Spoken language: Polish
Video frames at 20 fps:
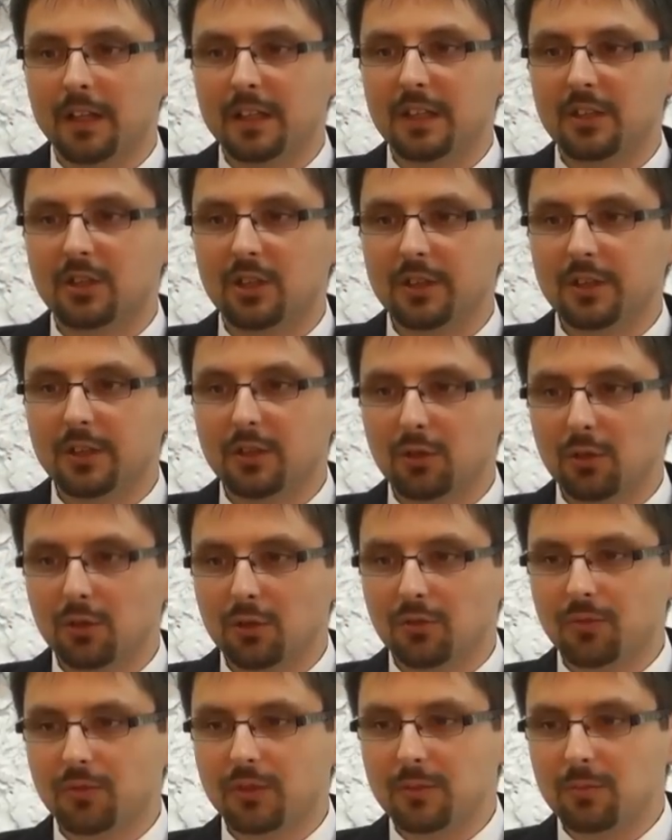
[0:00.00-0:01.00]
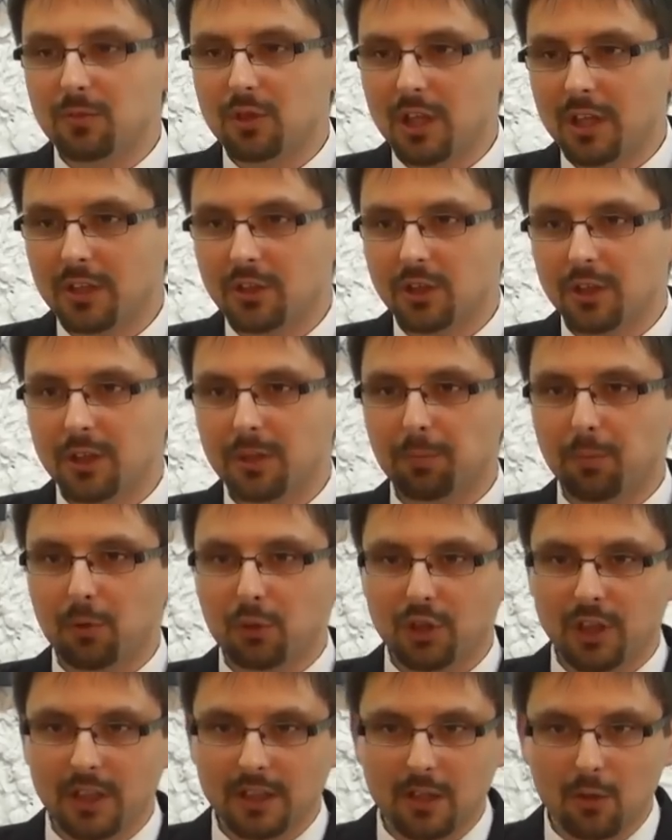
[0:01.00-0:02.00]
Jeżeli ktoś w tym czasie
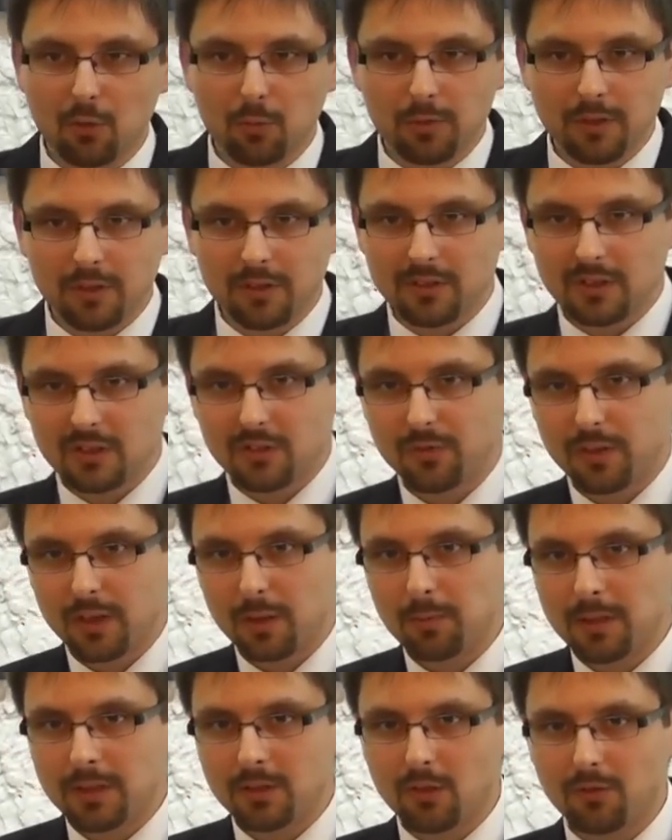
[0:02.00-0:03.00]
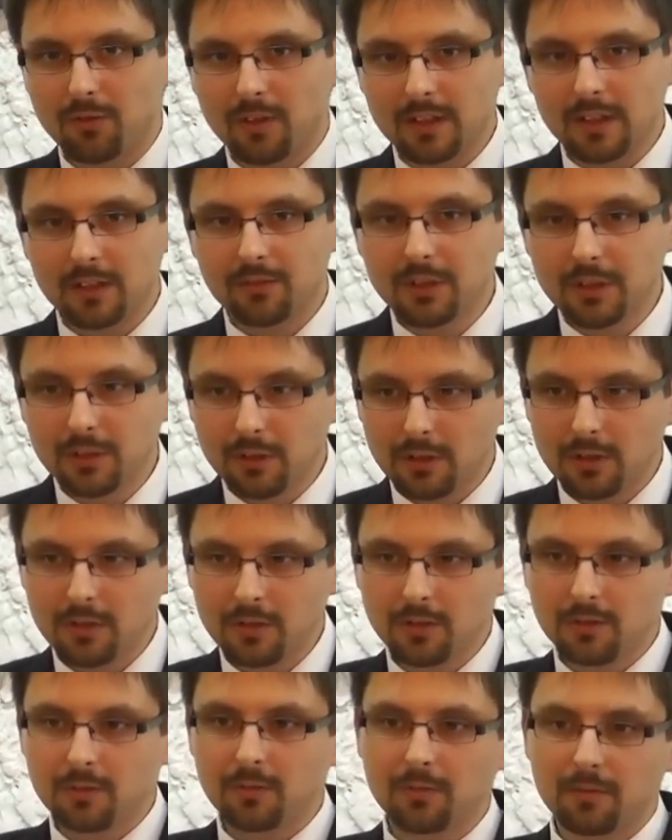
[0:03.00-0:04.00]
posiadałby sfermentowane wino,
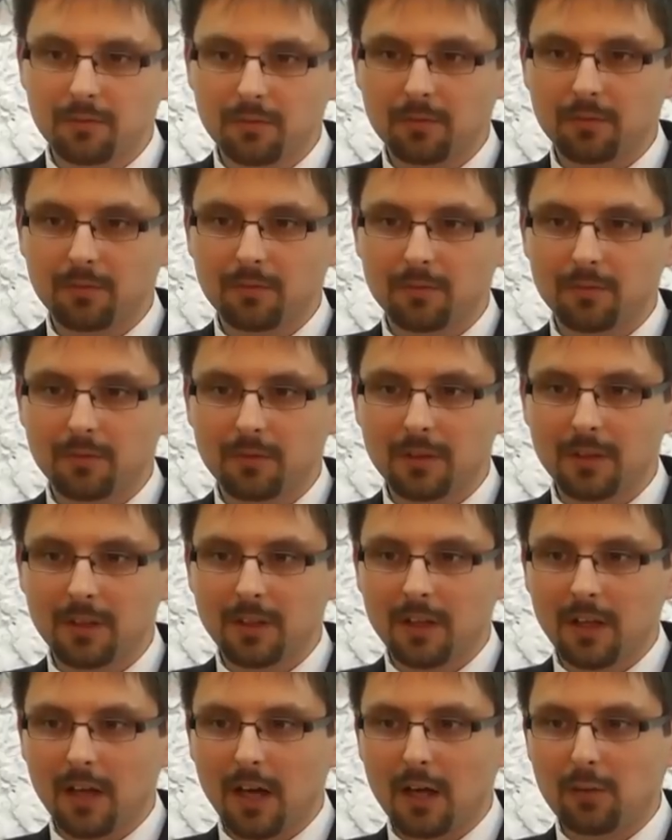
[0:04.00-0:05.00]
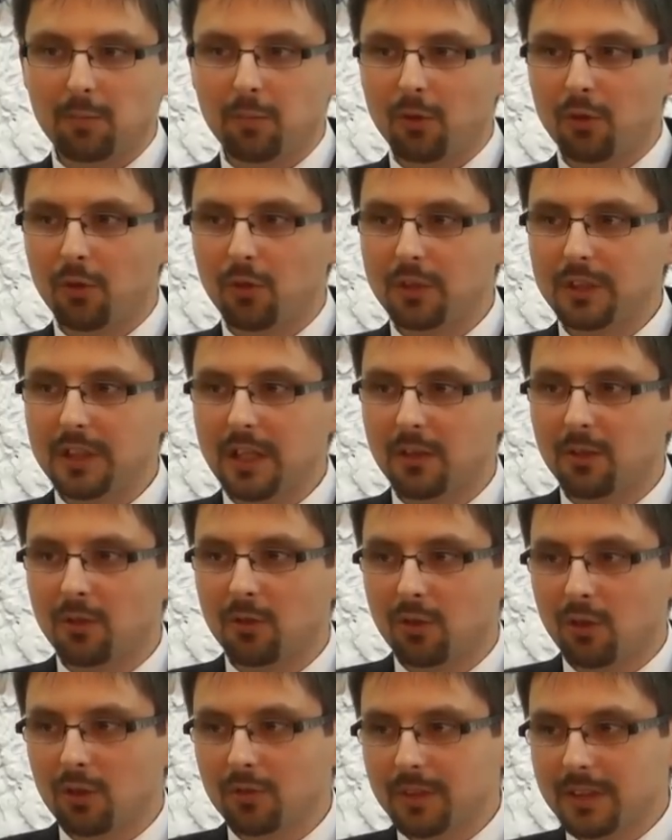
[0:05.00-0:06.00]
albo
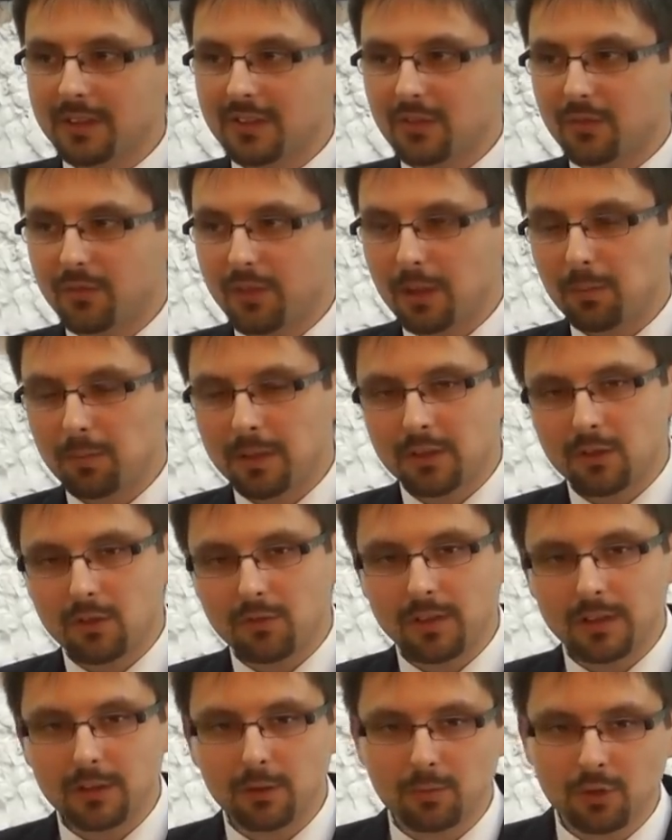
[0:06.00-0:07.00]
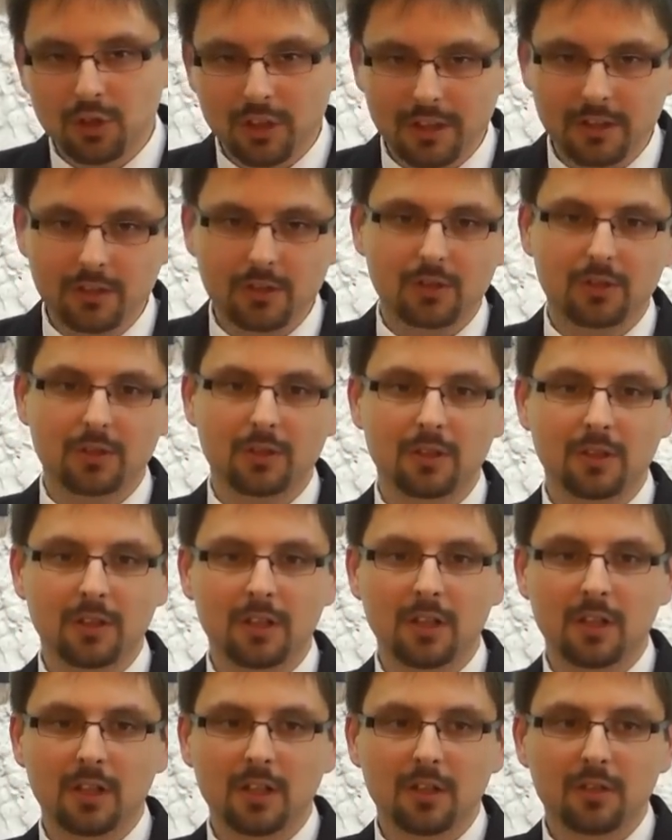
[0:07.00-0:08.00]
jakąkolwiek sfermentowaną rzecz,
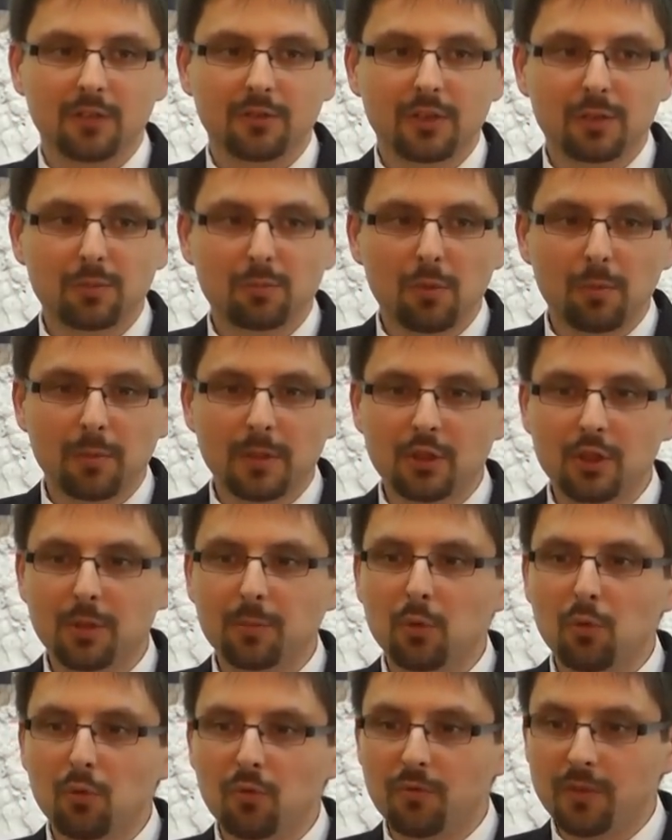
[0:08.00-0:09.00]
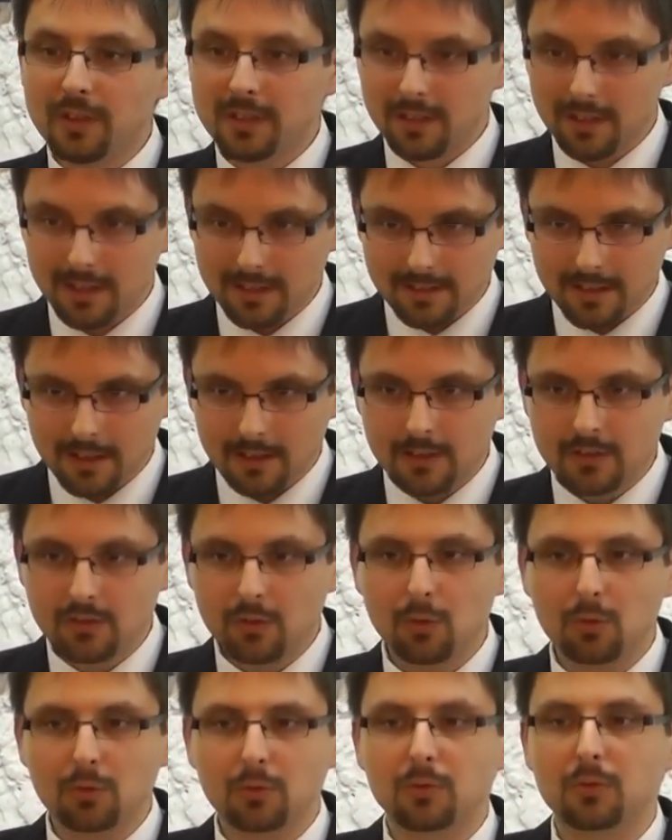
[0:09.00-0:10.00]
w tym momencie był wytracany z
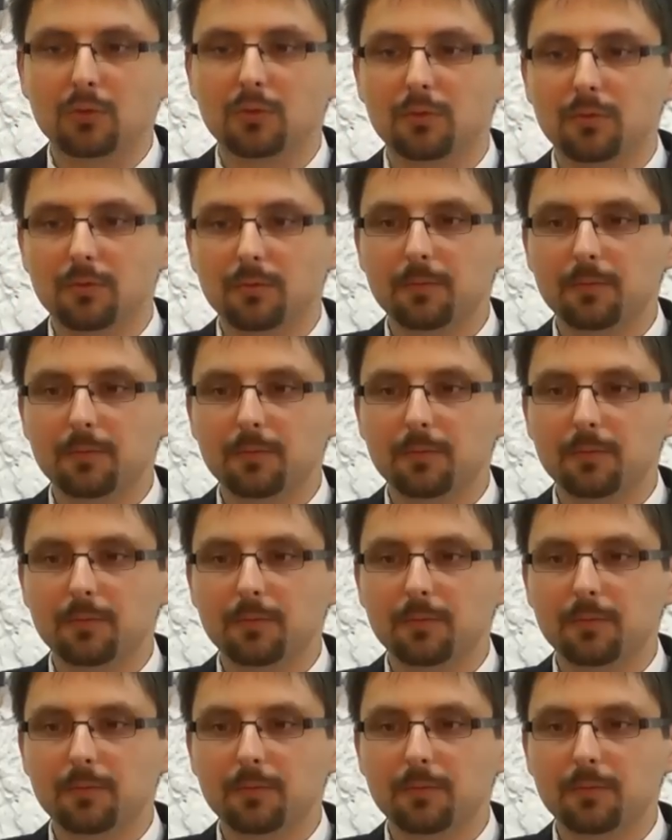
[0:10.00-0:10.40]
ludu.